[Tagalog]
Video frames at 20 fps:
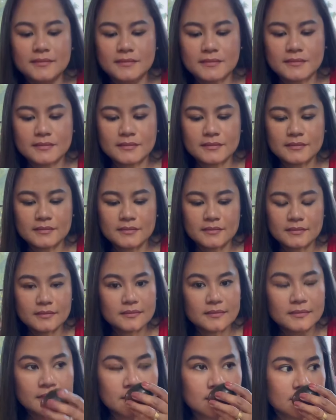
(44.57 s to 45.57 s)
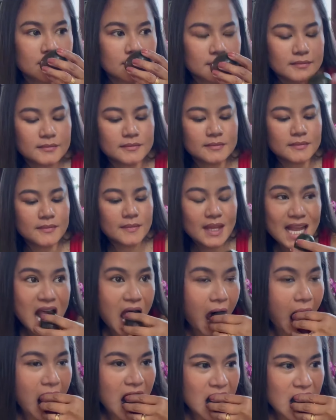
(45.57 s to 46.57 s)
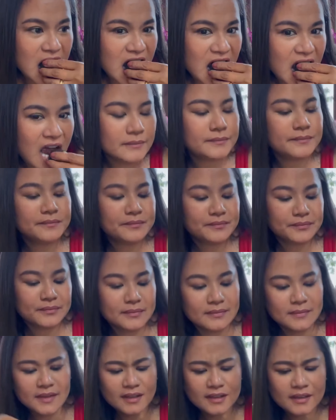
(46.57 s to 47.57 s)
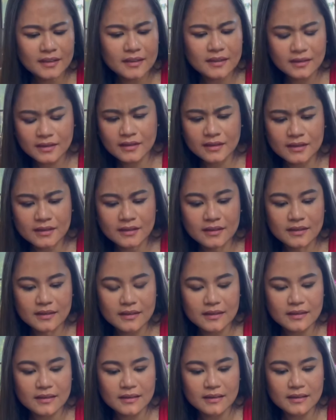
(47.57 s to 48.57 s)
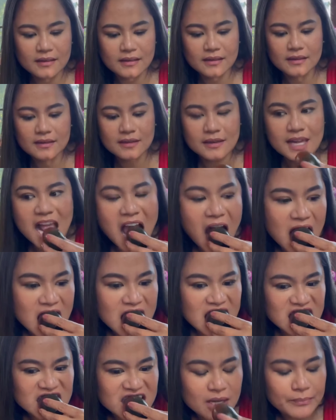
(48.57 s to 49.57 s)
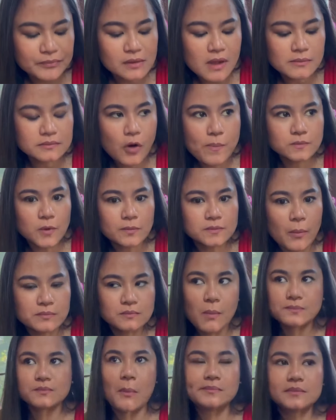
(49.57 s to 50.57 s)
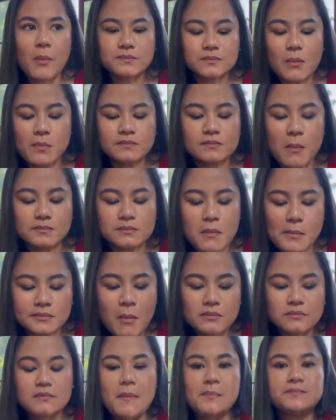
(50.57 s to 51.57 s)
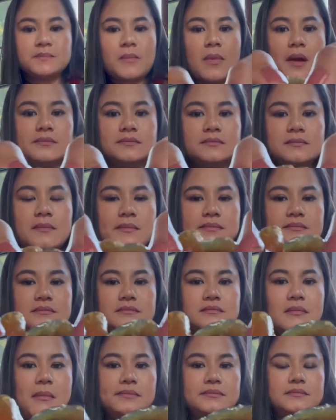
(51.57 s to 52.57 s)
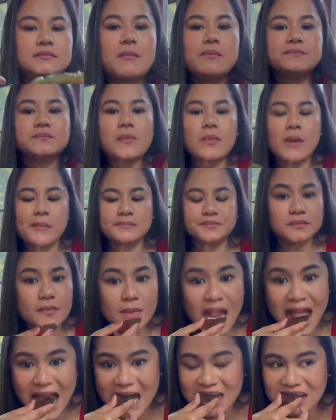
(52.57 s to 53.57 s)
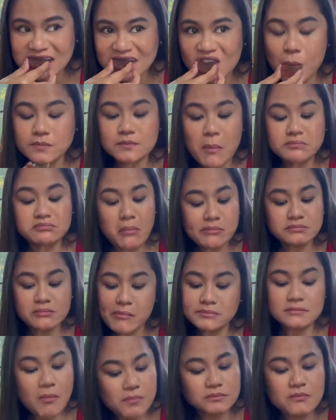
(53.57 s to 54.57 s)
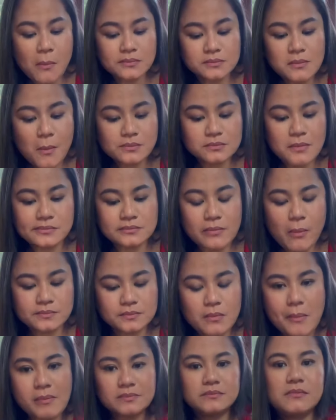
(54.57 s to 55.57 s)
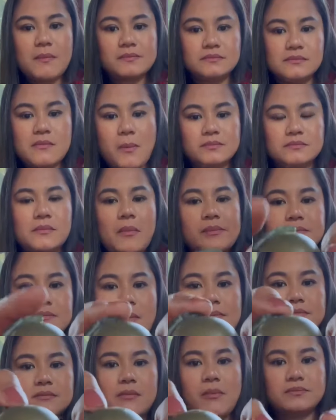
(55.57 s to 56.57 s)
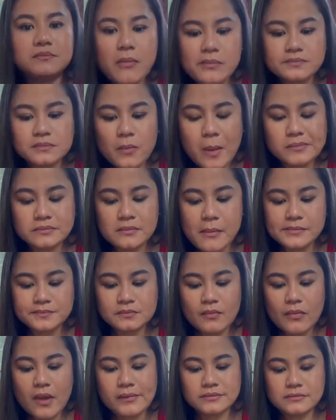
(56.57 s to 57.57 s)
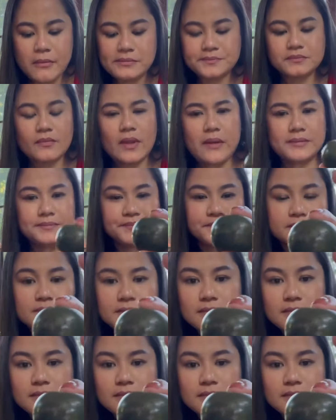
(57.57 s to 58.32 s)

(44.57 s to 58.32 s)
Yung texture niya po is parang gelatin, inamoy, inamoy, amoy ko pa nga. At base din doon sa search ko, dapat pala hugasan mo muna pagkatapos mo balatan bago mo kainin. Kaya pala may naamoy ka kasi hindi mo hinugasan. Patay gutom ka